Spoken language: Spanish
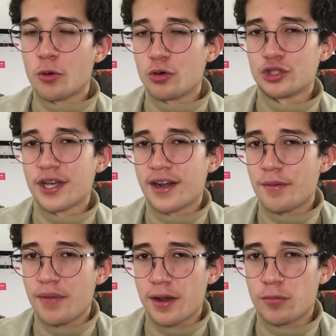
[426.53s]
1 Shattered
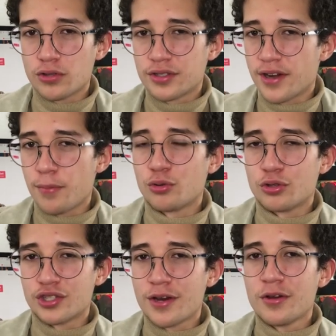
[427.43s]
Backboards
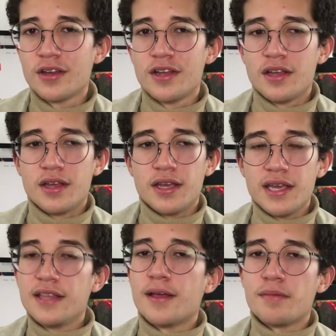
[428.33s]
3.0
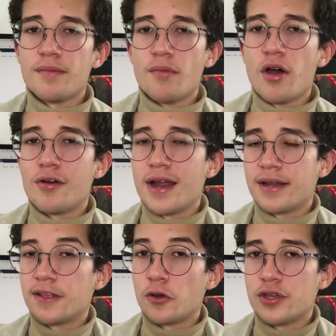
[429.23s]
y también vamos a hablar
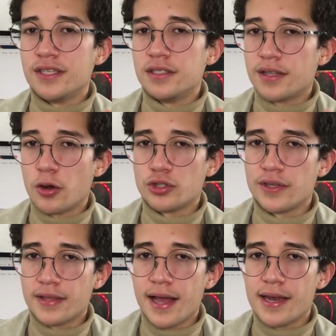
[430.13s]
de los GC
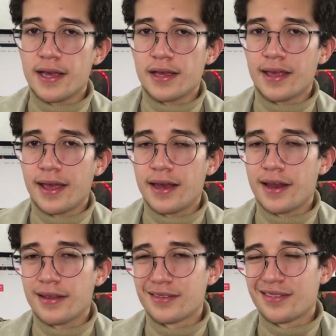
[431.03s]
380 Alien que
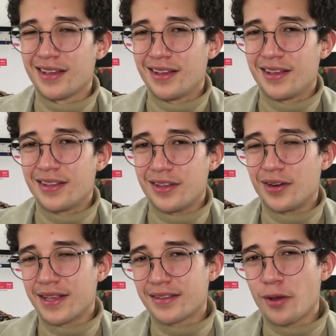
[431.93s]
las de
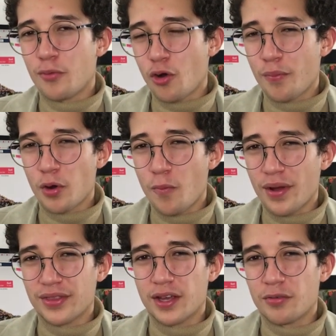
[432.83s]
verdad está un poco
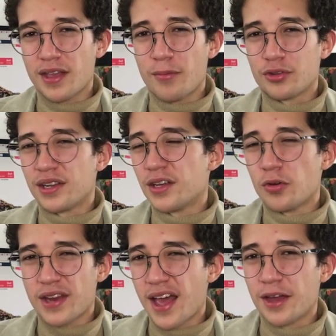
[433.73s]
preocupante que no hayamos tenido
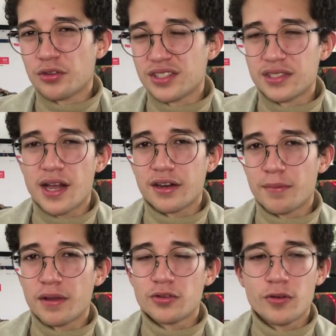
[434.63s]
nada de noticias al
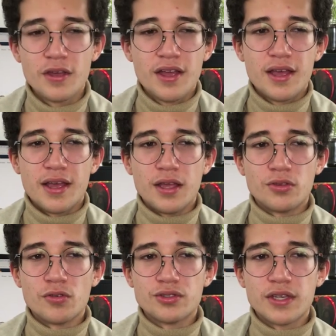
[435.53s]
respecto.
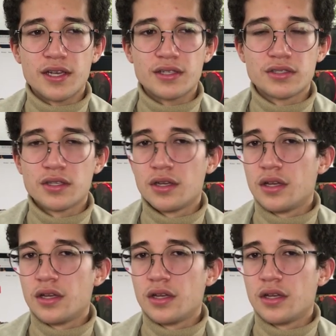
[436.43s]
Entonces,